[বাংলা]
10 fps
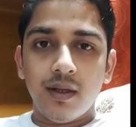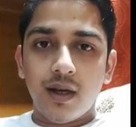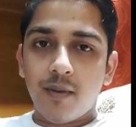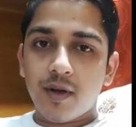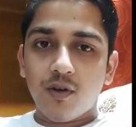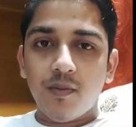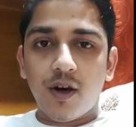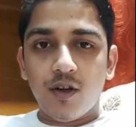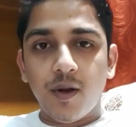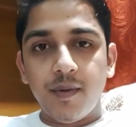আমরা খুব
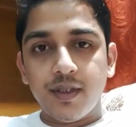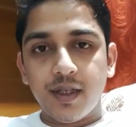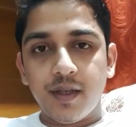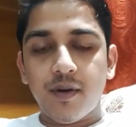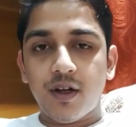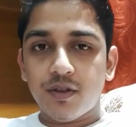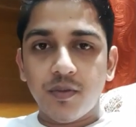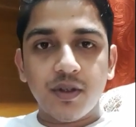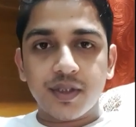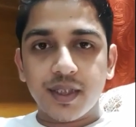ভালোভাবে জানি
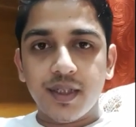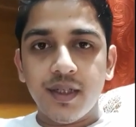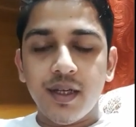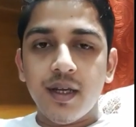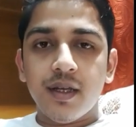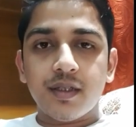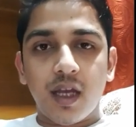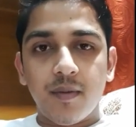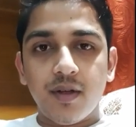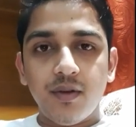ভারতবর্ষে
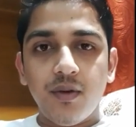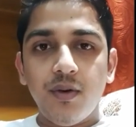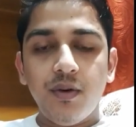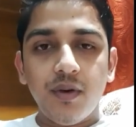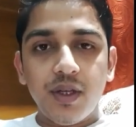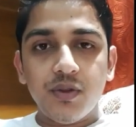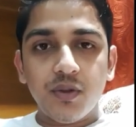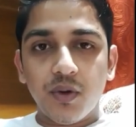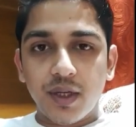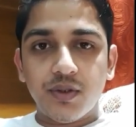সামান্য কিছু
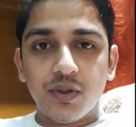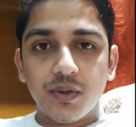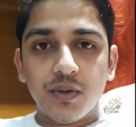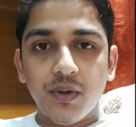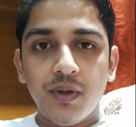রোগের জন্য